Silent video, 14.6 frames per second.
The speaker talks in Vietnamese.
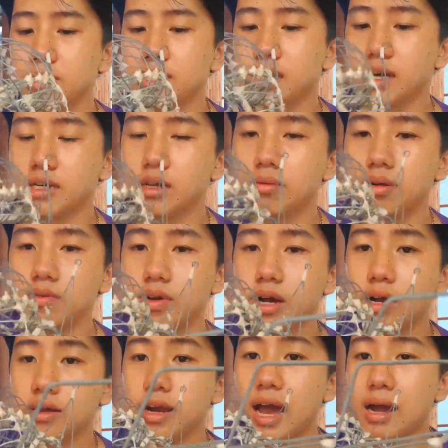nên mình
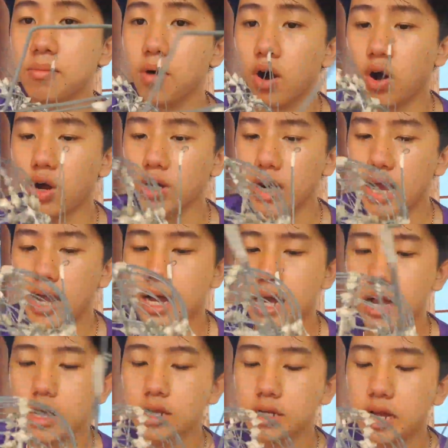đã bỏ
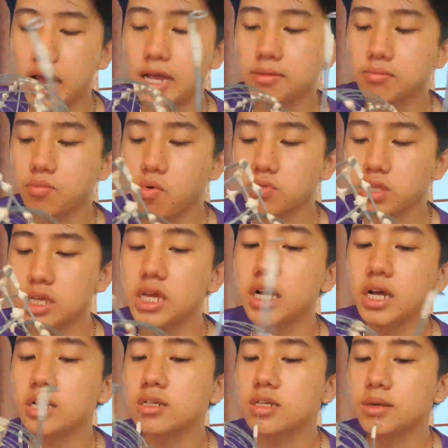ra một tiếng
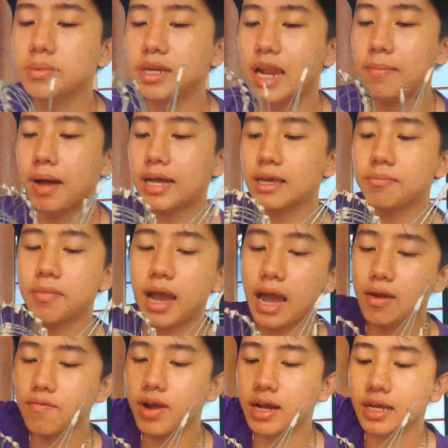á, để mình làm hai cái
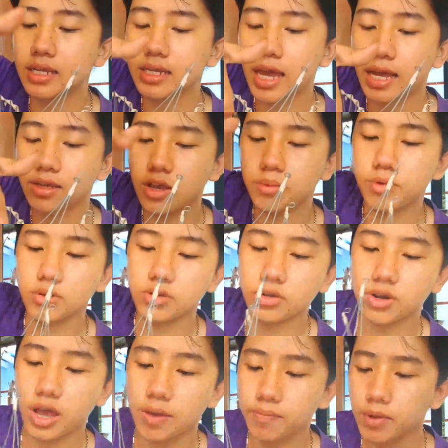má và cái trán cho em nó cho
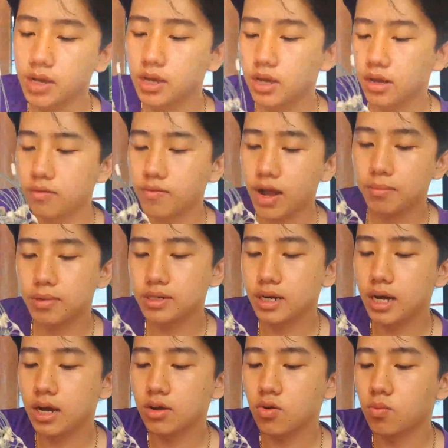đẹp. Và mình
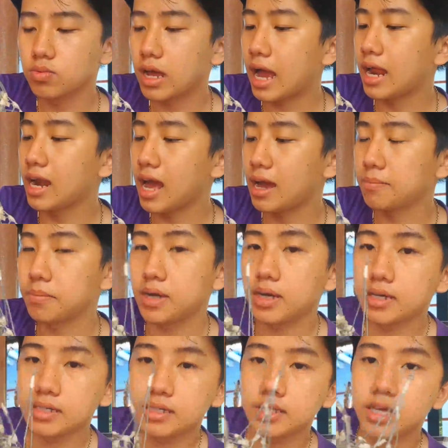cũng đã làm
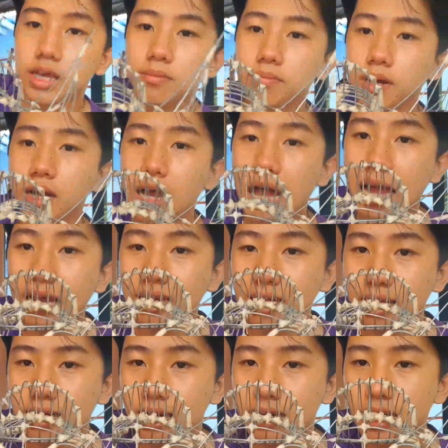thêm hai cái
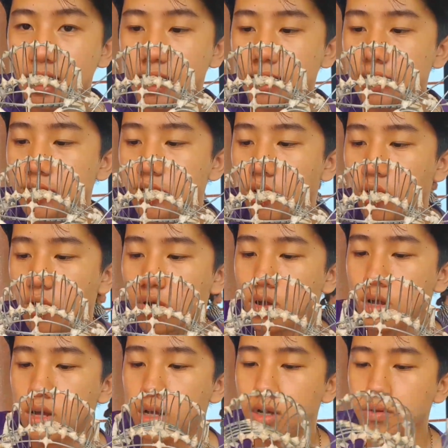răng nanh này vô.
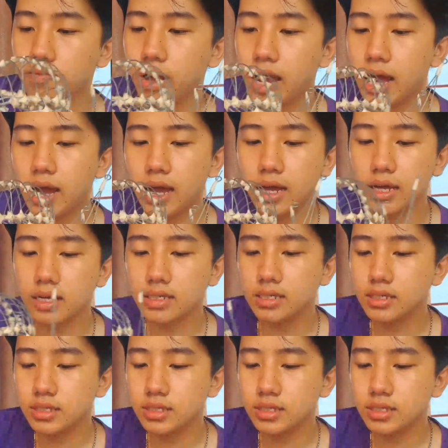Và